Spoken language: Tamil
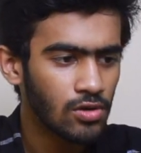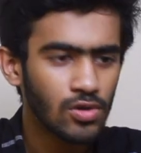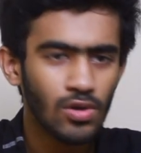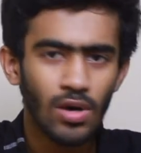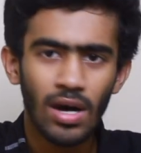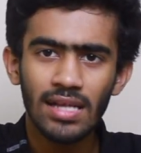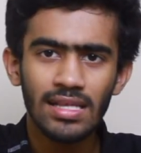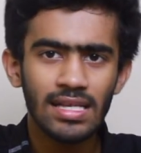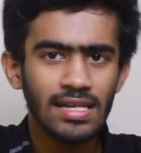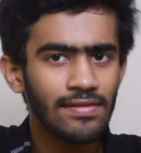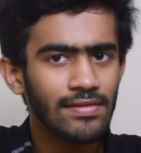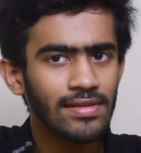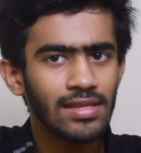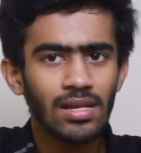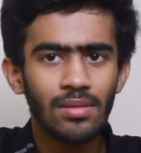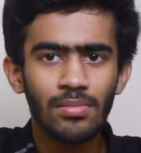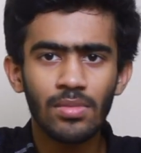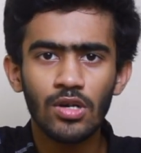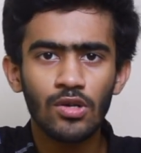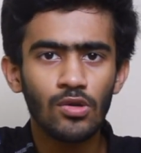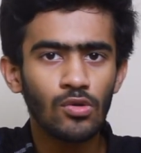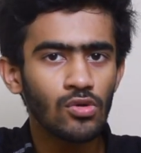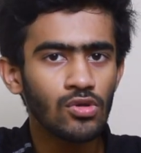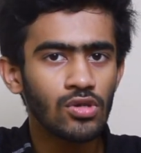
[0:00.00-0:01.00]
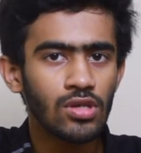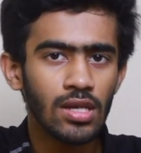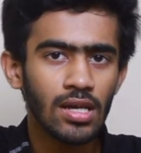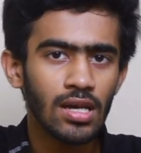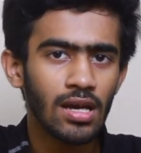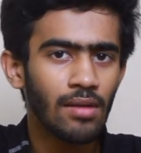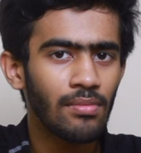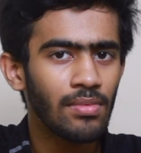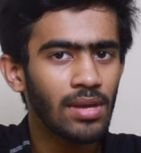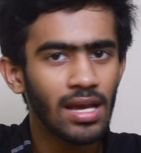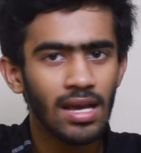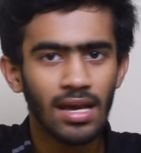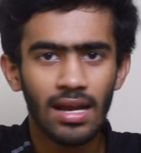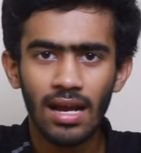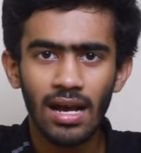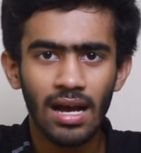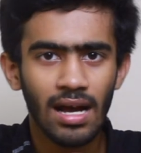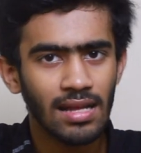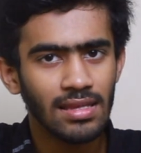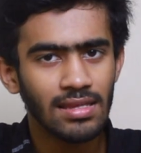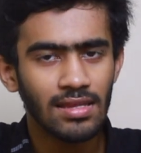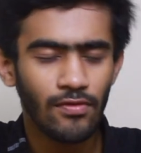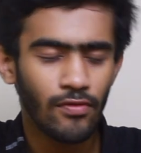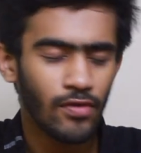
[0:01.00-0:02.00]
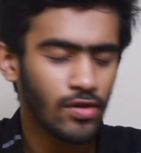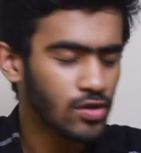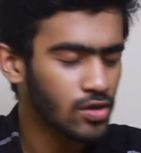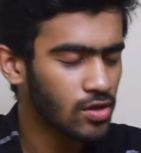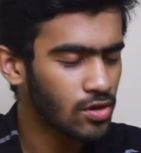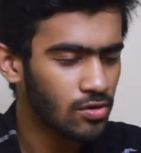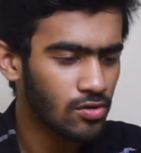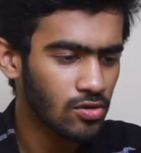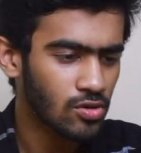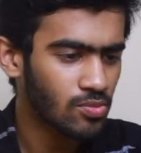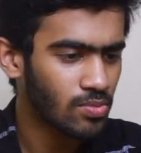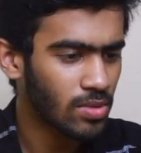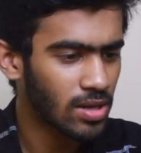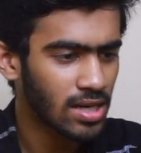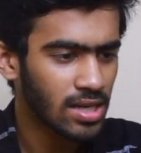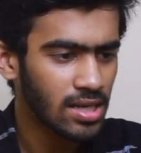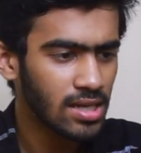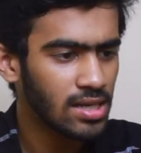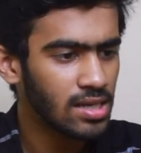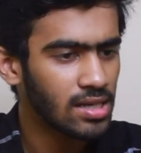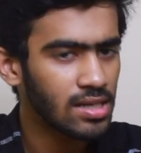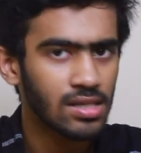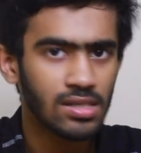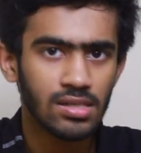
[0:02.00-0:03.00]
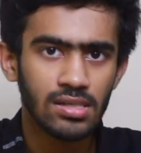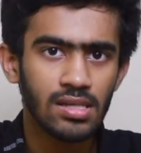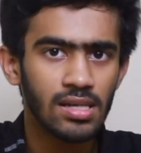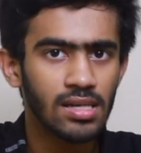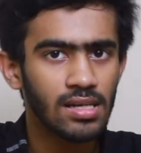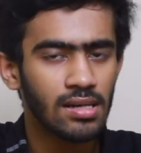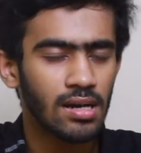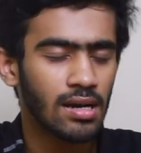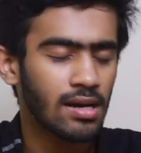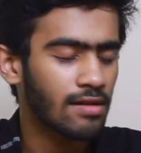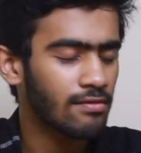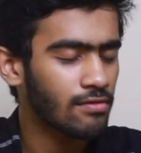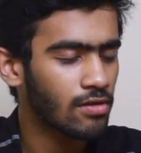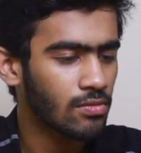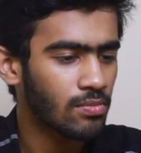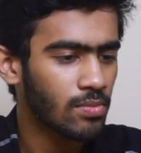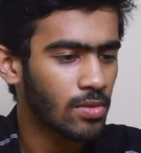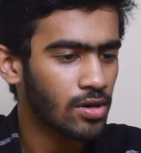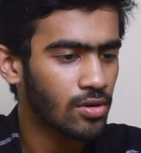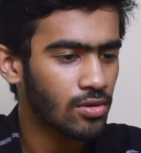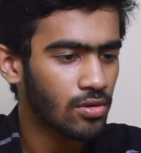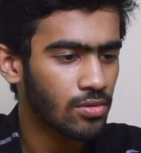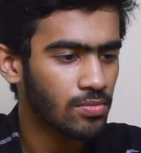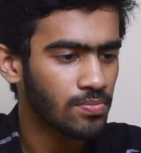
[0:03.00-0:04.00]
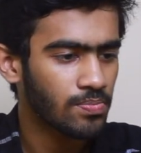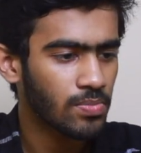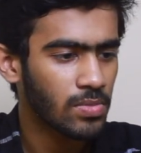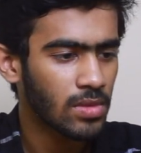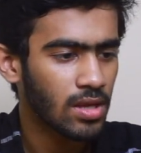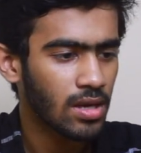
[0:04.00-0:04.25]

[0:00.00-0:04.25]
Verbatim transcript: ஸோ அதுக்கு வந்து நம்ம டூ ஸ்ட்ரிங் அப்படிங்கிற அந்த ஃபங்க்ஷன் யூஸ் பண்ணி ஸ்ட்ரிங்காக கன்வெர்ட் பண்ணுறோம்